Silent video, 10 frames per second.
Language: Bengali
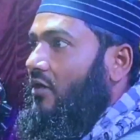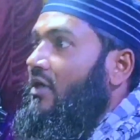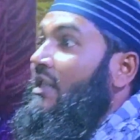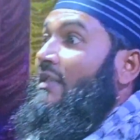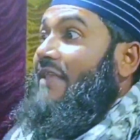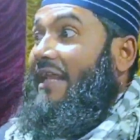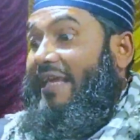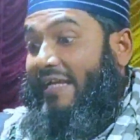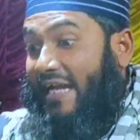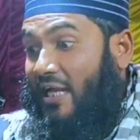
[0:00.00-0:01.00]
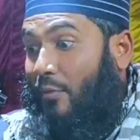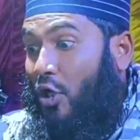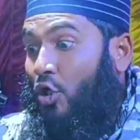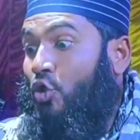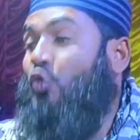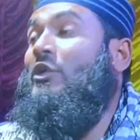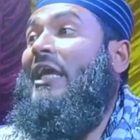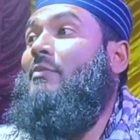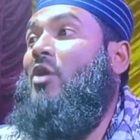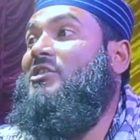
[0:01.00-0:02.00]
তো তাহলে এখানে বলুন
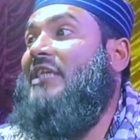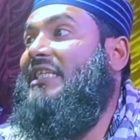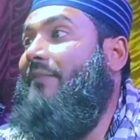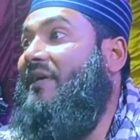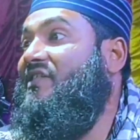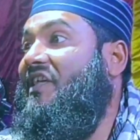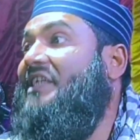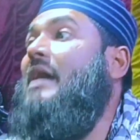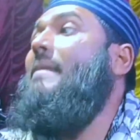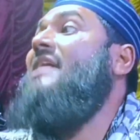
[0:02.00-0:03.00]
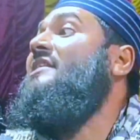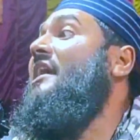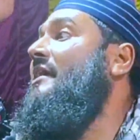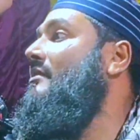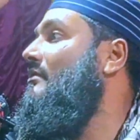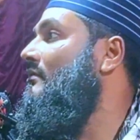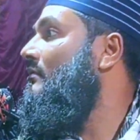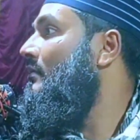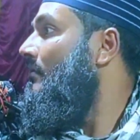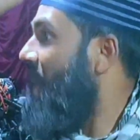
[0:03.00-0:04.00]
নূরের মর্যাদা বেশি না মাটির
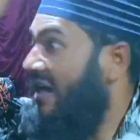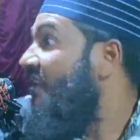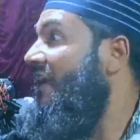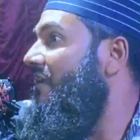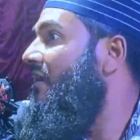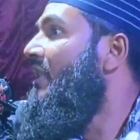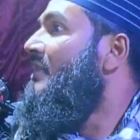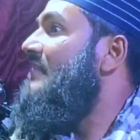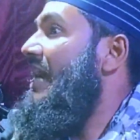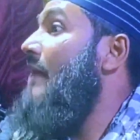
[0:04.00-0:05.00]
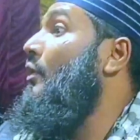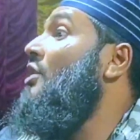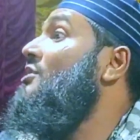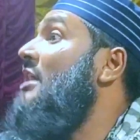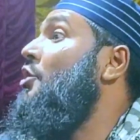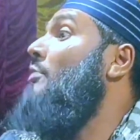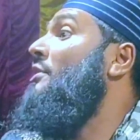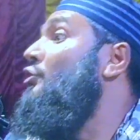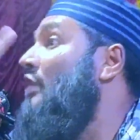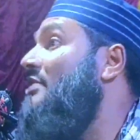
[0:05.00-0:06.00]
মাটি যারা বলছে
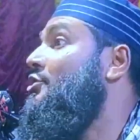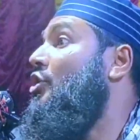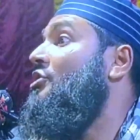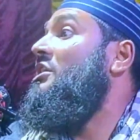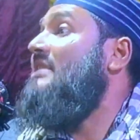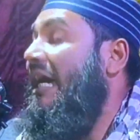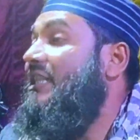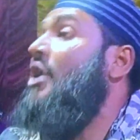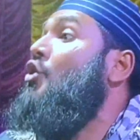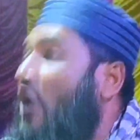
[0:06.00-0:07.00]
নবী নূরের চৈদি তাদের